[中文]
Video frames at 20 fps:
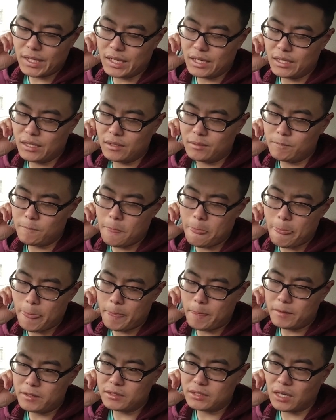嗯，
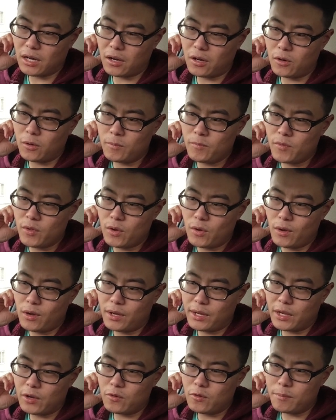然后
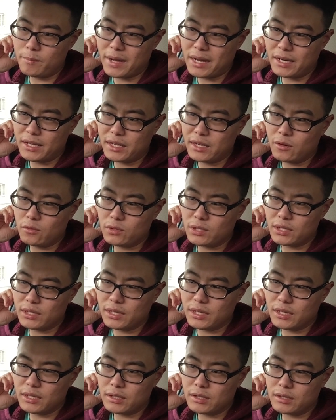给我们办理业务的
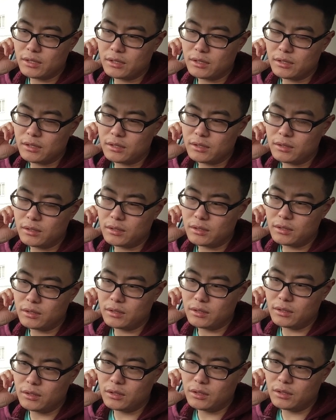那个
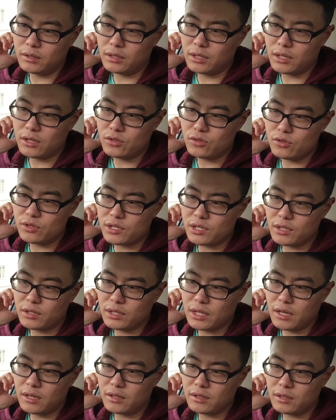那个女
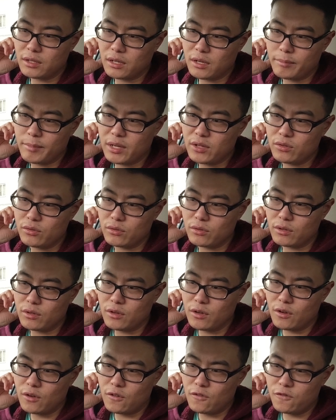生呢，那个美女，
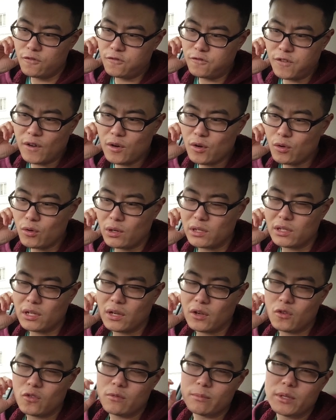疯狂
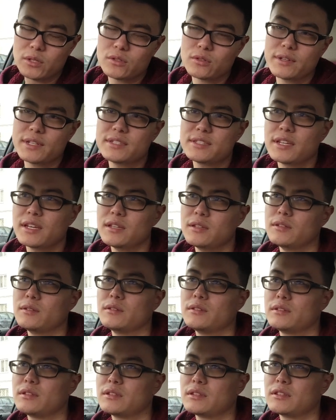的给我们推荐，
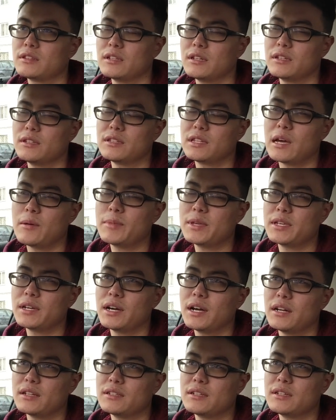呃，他们
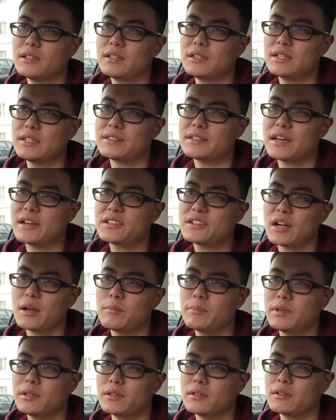银行的理财
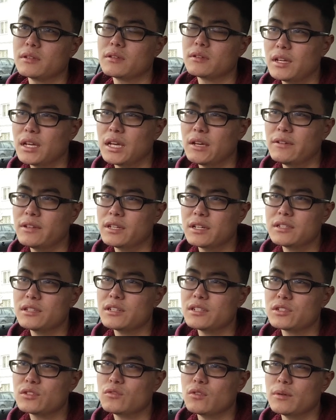产品，因为她
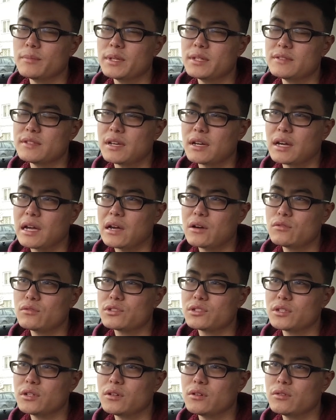得知我们在开
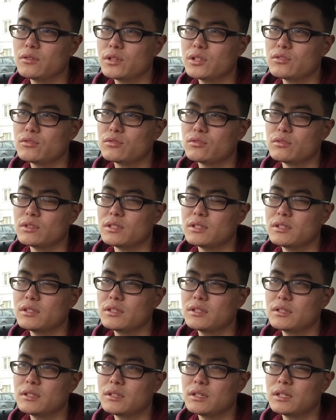户之后会
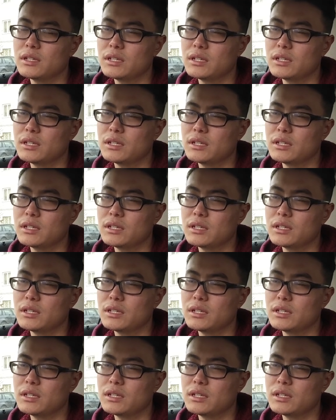存